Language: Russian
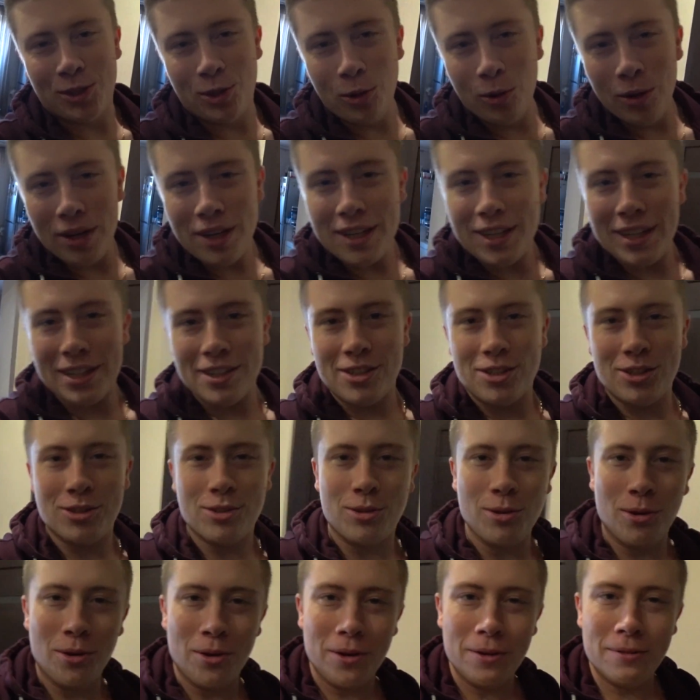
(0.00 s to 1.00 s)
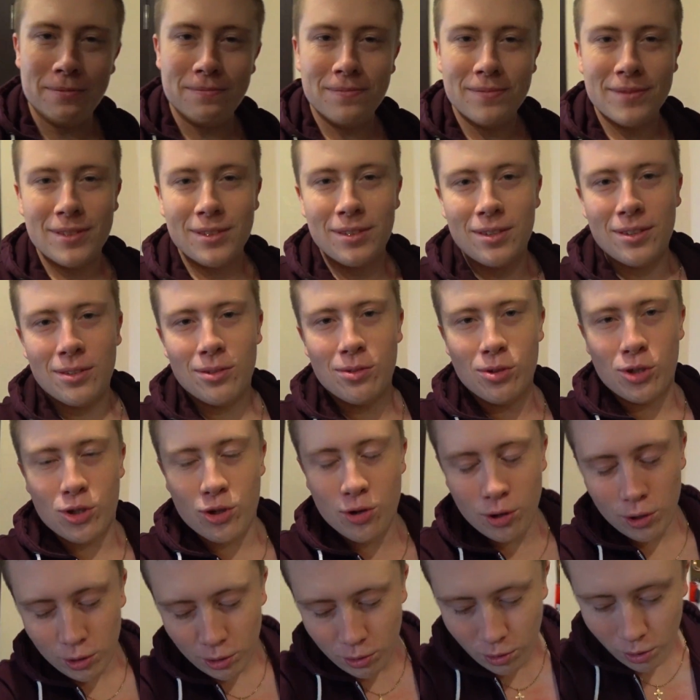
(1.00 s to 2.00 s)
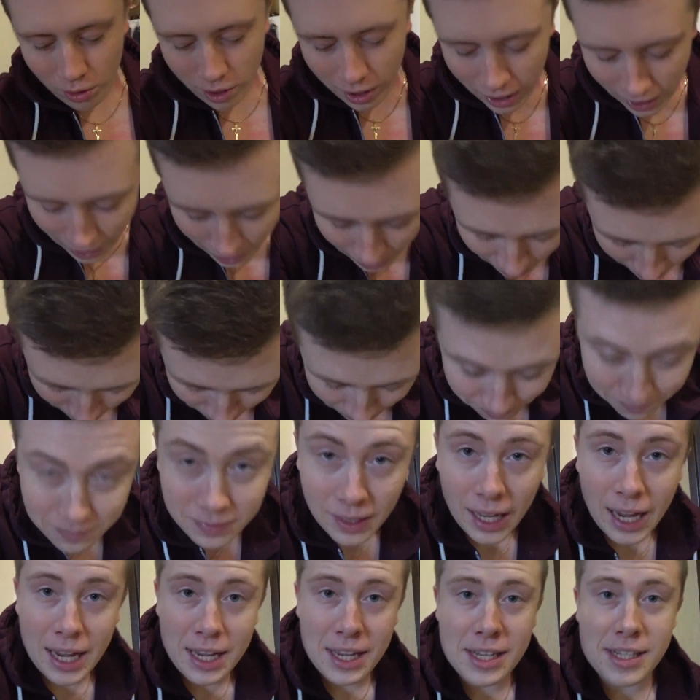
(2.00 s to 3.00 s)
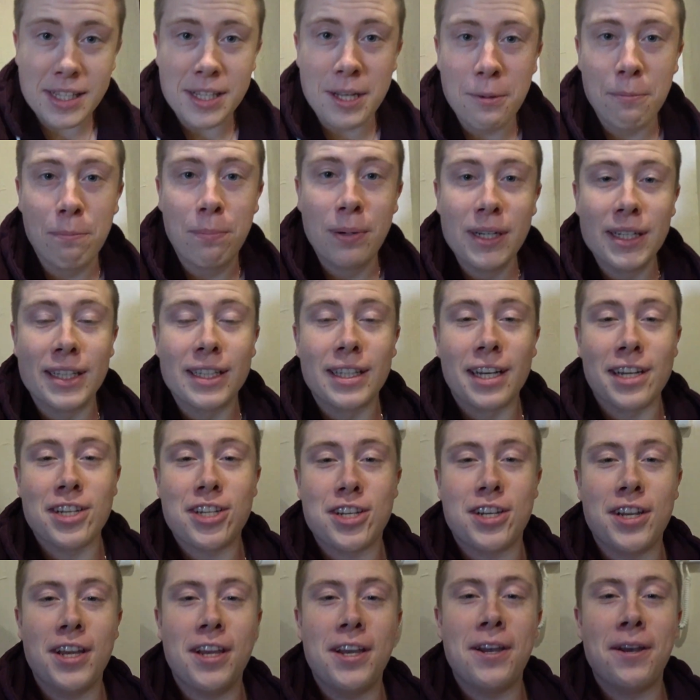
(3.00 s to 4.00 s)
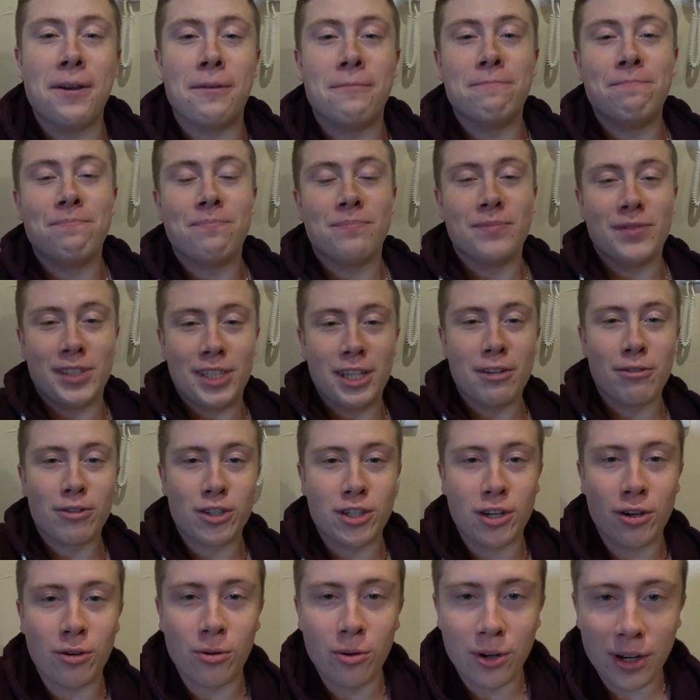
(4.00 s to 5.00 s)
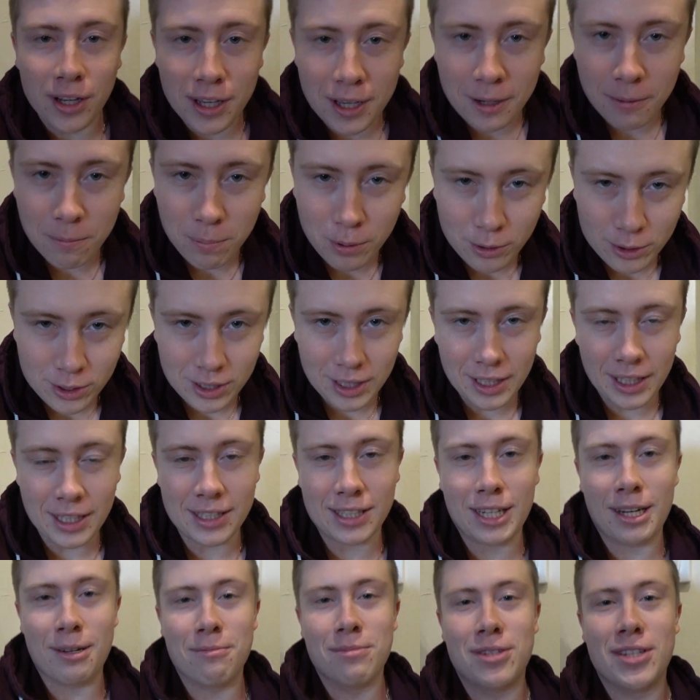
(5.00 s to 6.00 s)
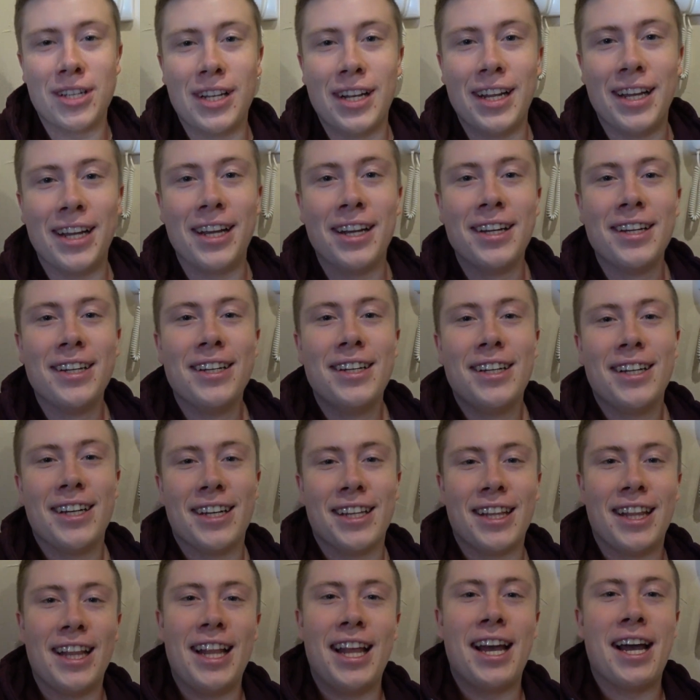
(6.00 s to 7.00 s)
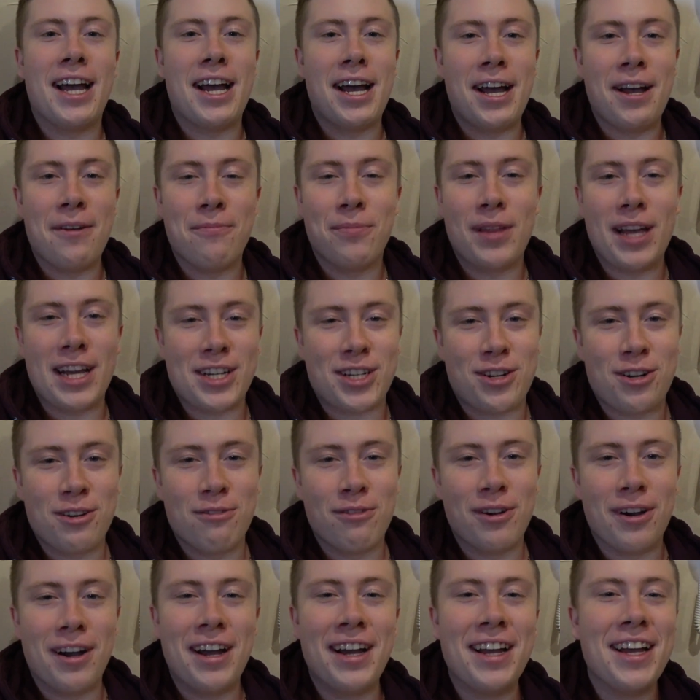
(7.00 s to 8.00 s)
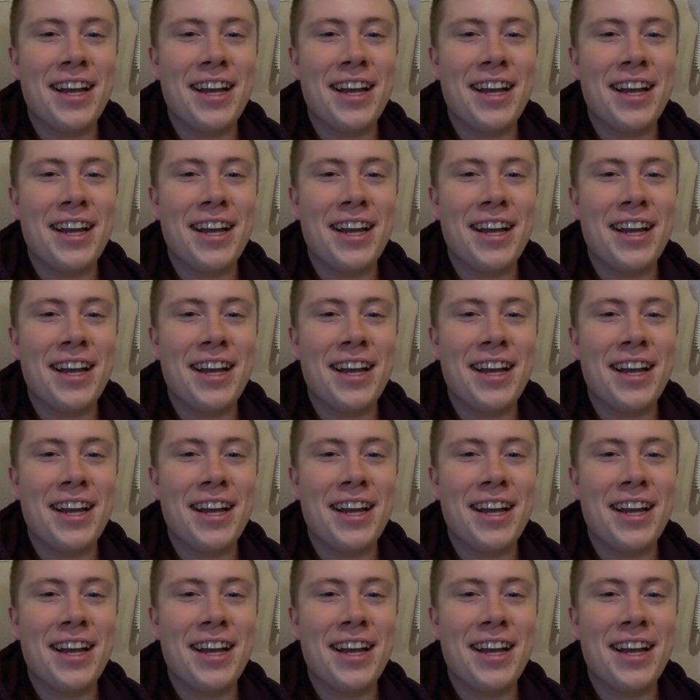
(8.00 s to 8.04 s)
Только что ушел курьер, а если быть точнее, девушка-курьер просто на самом деле для нашего